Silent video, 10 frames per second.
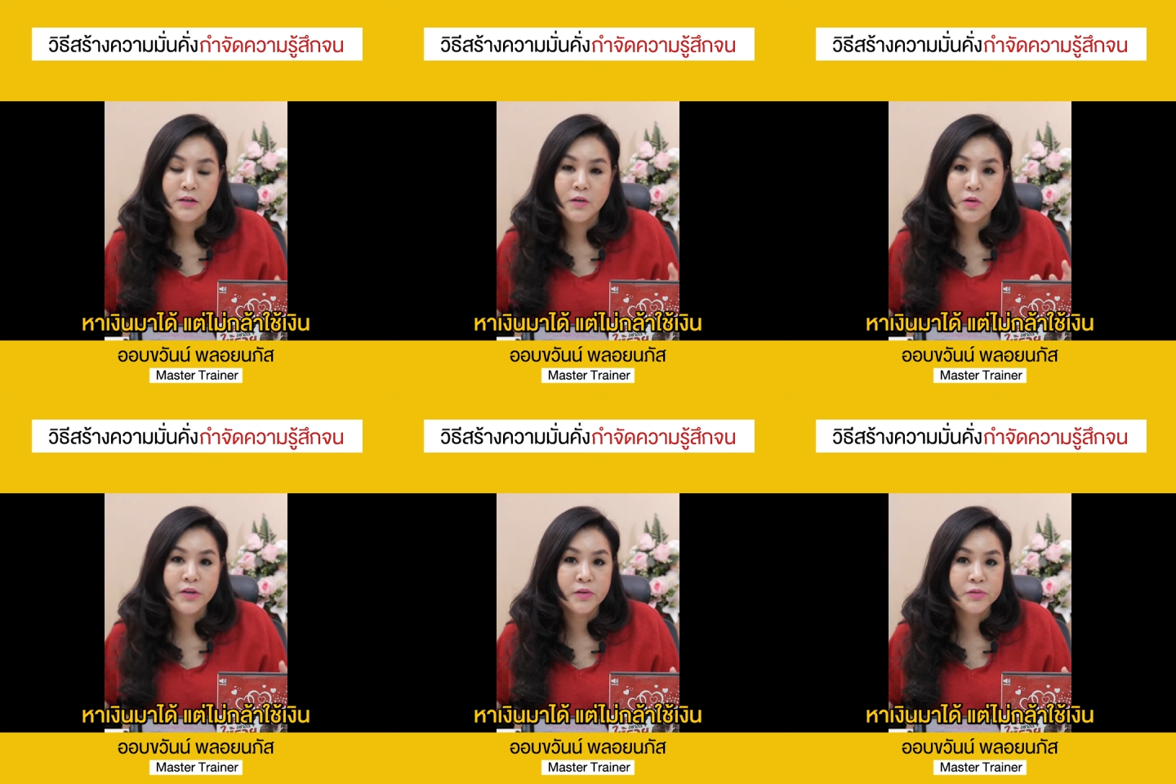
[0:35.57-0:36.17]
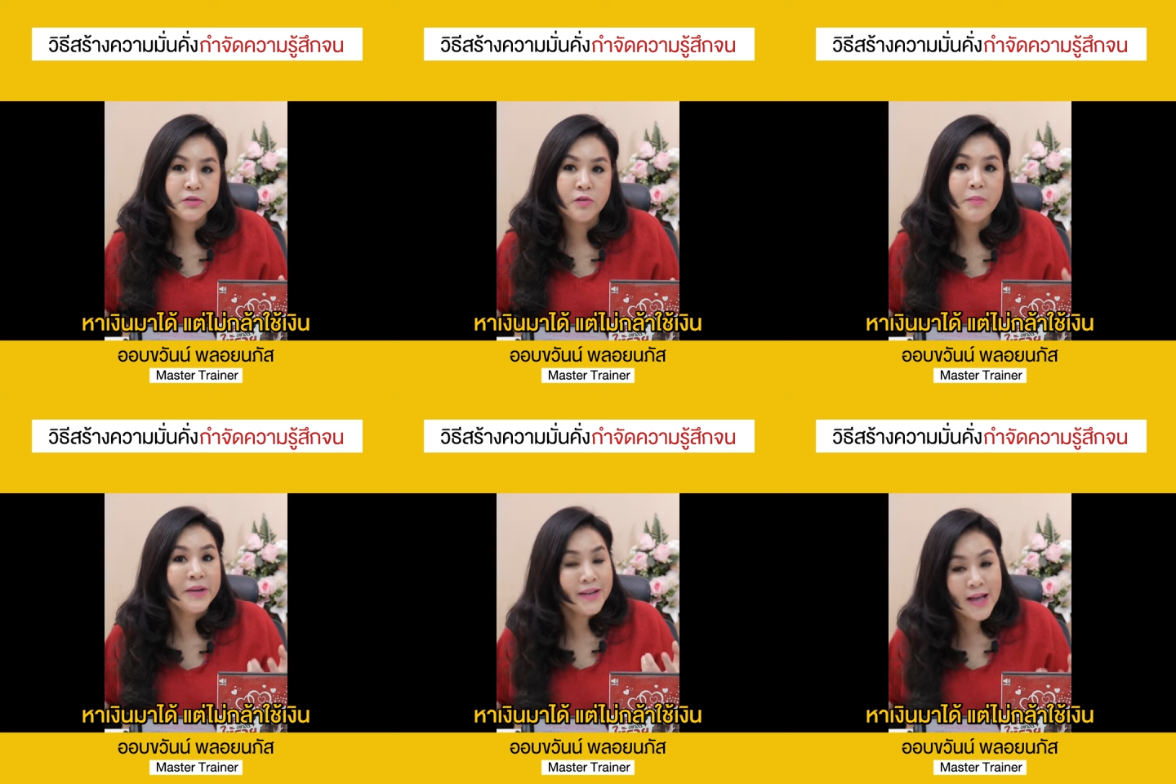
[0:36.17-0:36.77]
เราก็ยังรู้สึก
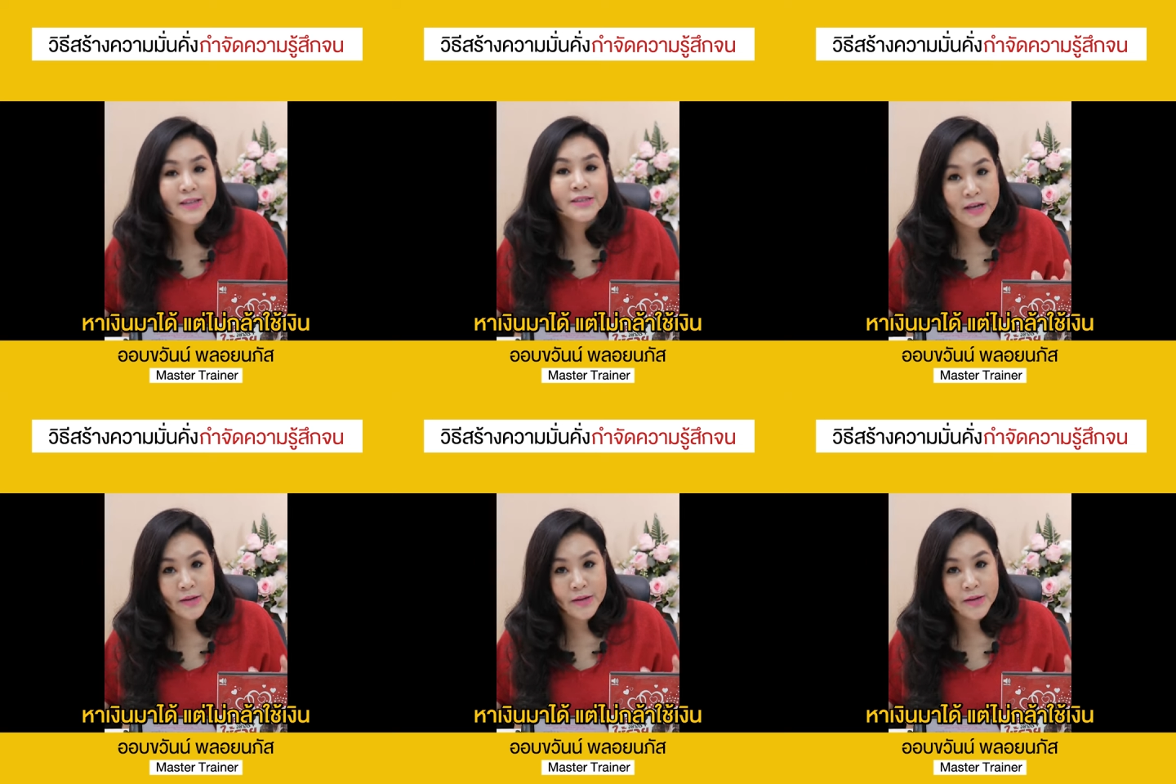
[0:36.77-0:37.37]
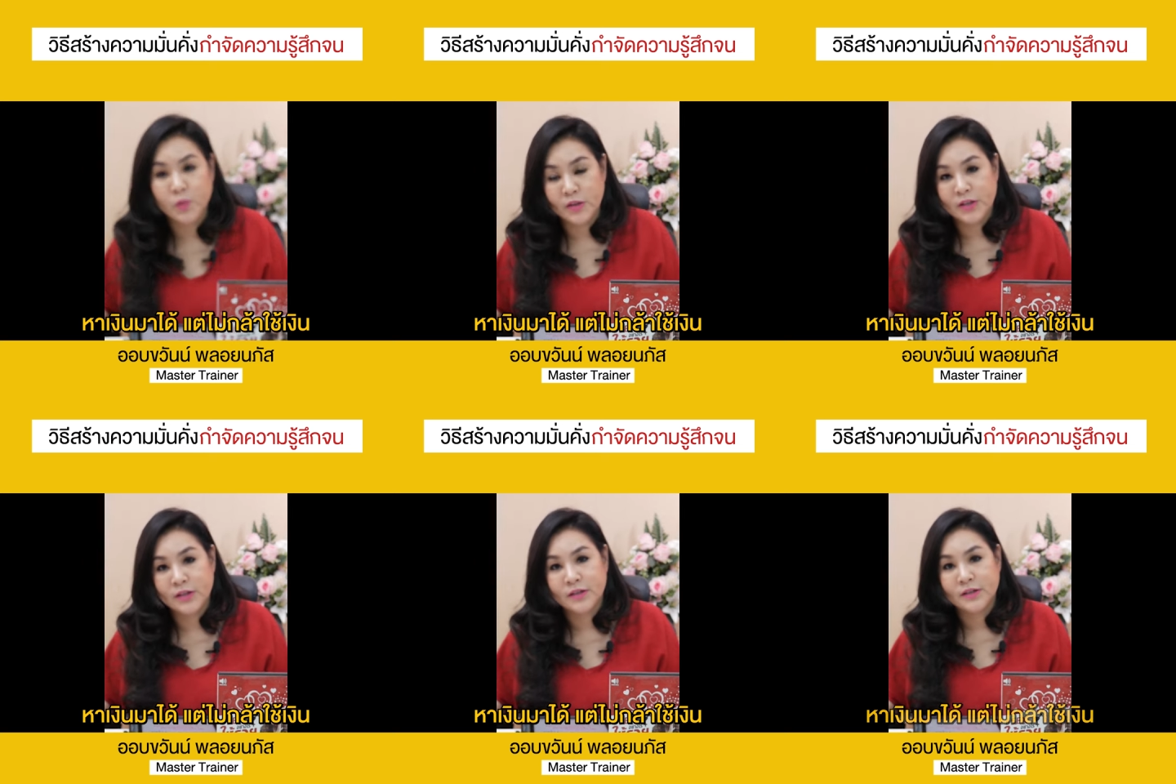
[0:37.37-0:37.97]
ว่าไม่กล้าใช้มันอยู่ดี